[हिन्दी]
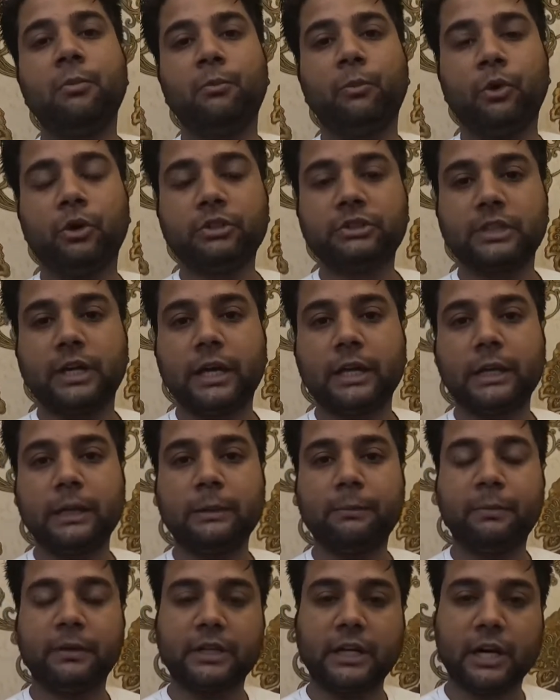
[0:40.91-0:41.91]
बहुत
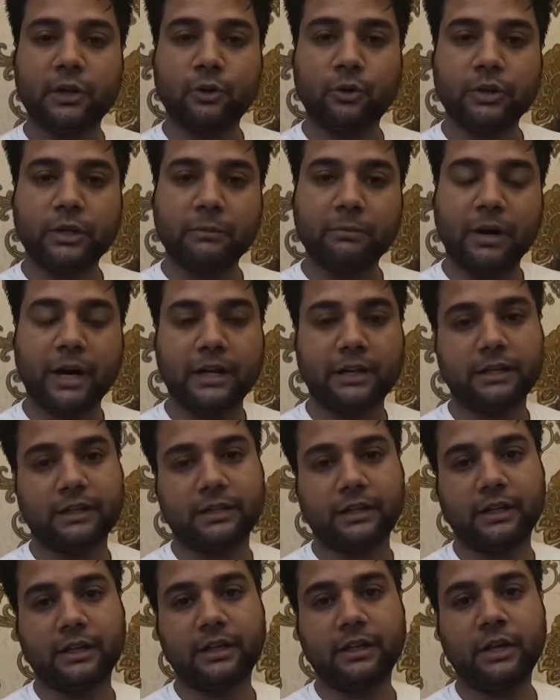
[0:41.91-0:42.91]
सारी पटाखों की
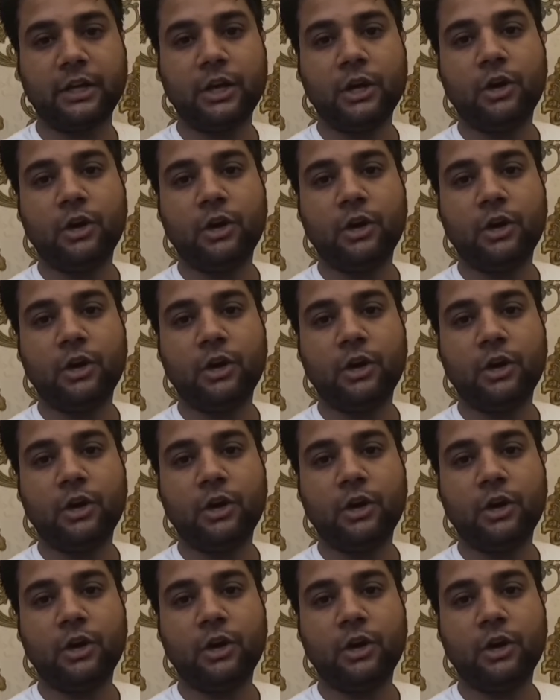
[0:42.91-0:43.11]
मार्केट है